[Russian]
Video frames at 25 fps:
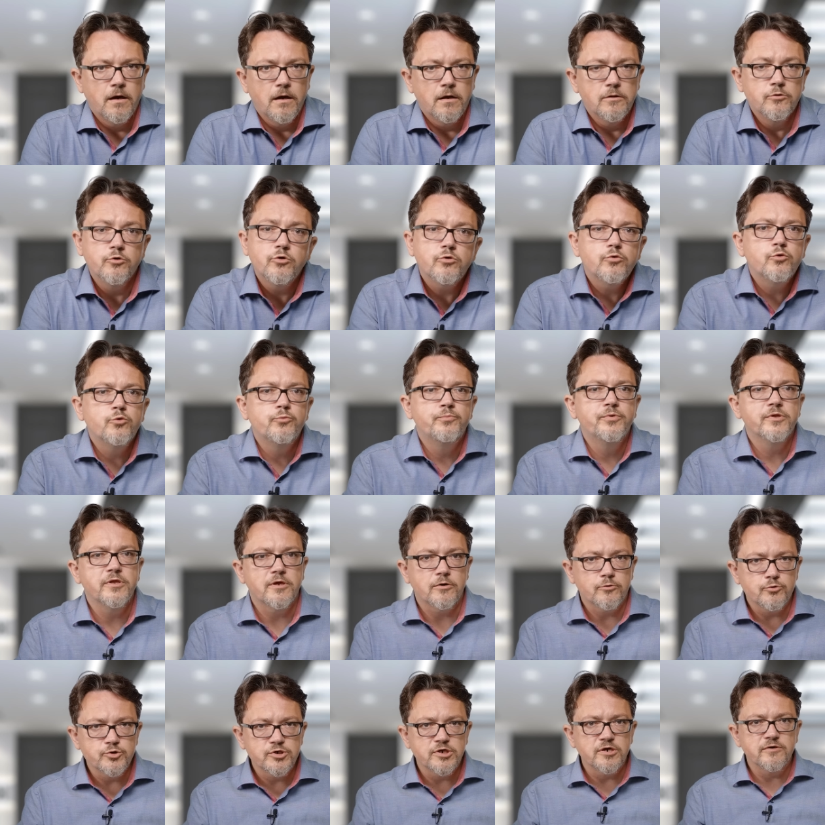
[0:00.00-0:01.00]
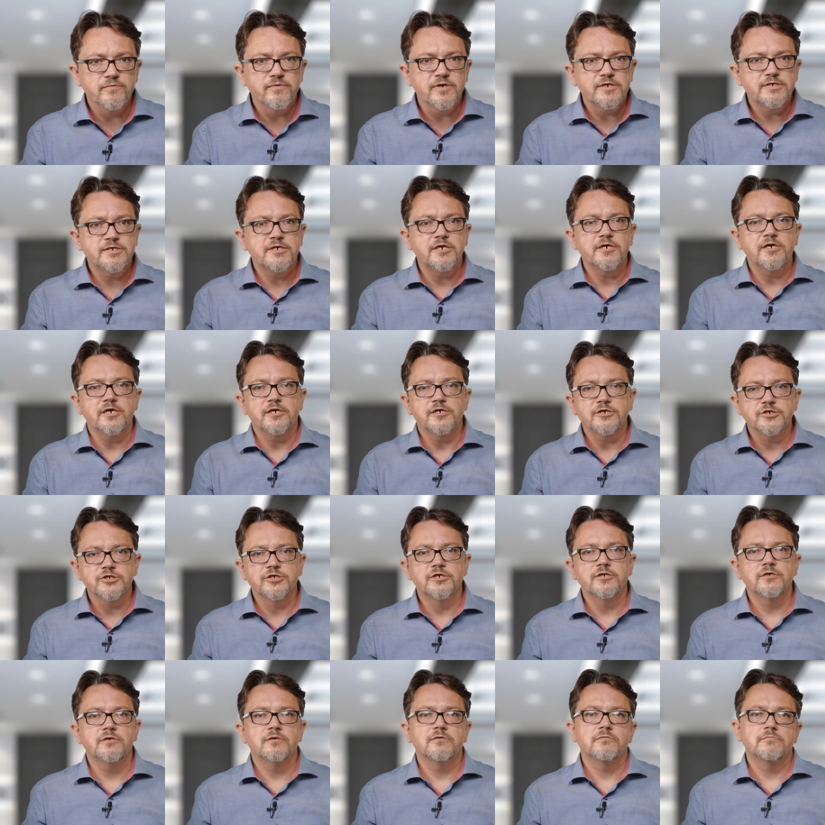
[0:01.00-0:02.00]
Но у белорусских властей,
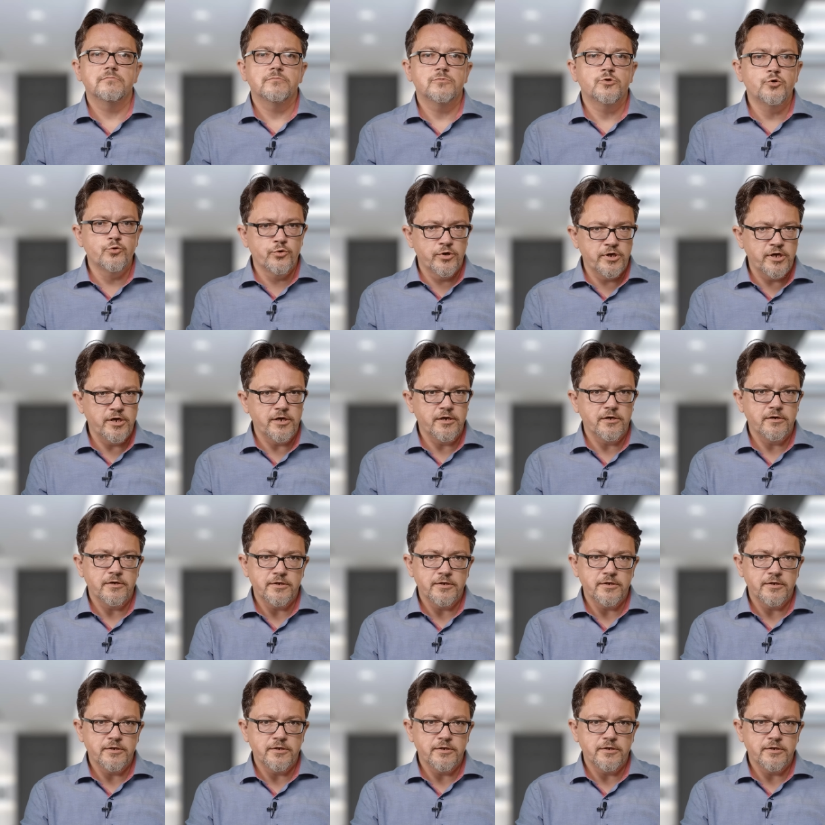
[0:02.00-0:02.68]
конечно, другие